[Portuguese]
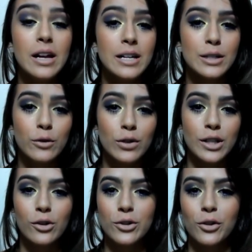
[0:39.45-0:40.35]
E se você
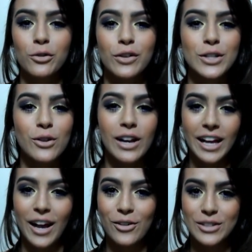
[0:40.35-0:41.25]
gostou do vídeo,
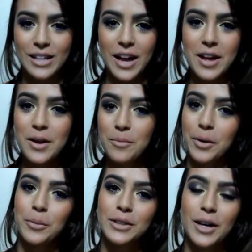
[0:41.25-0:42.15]
clique em gostei para
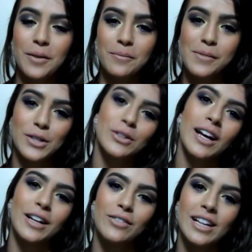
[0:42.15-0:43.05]
poder me ajudar
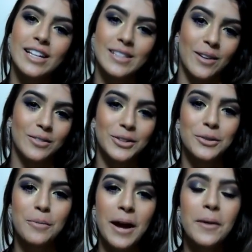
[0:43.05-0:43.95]
na avaliação, tudo
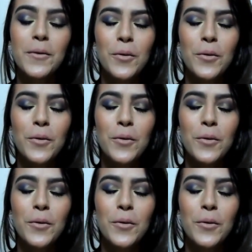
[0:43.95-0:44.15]
bem?